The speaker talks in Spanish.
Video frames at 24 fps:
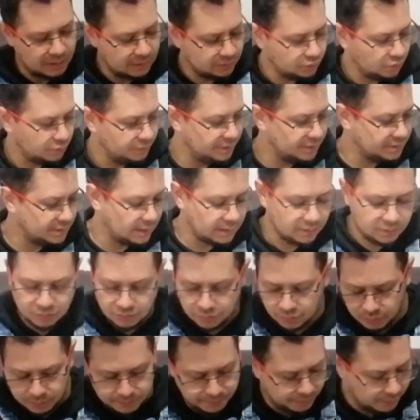Atomizar
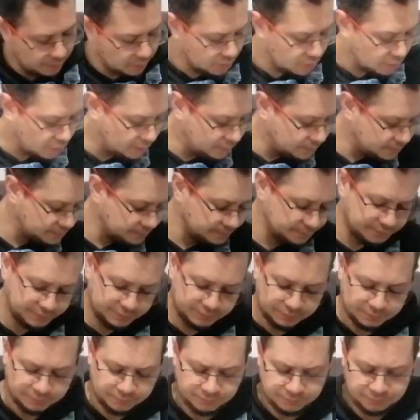un poco
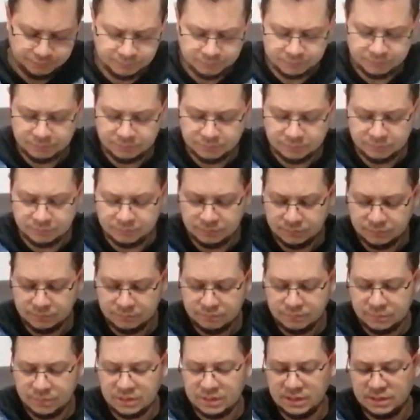
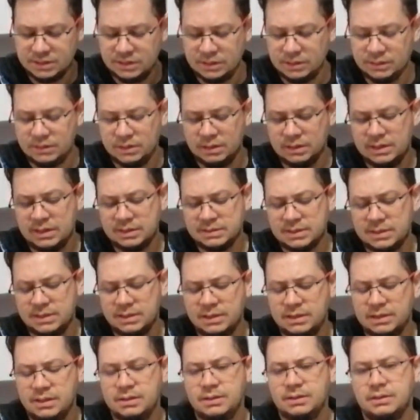para sentir la
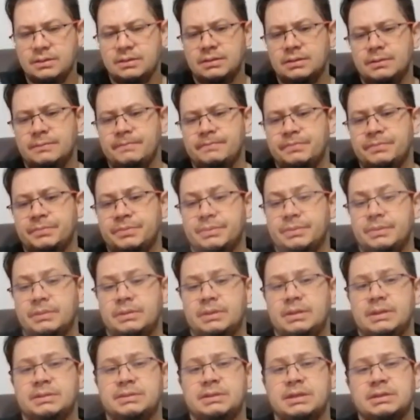salida.
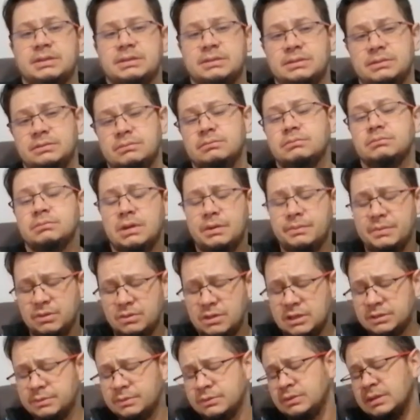Esta es también
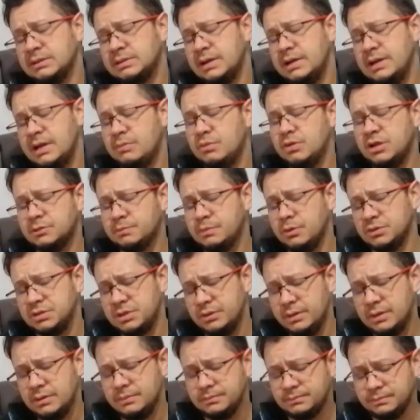una, una salida muy
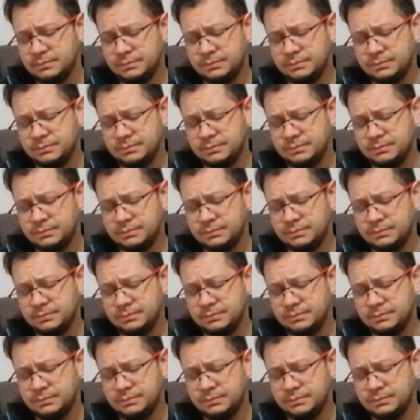explosiva.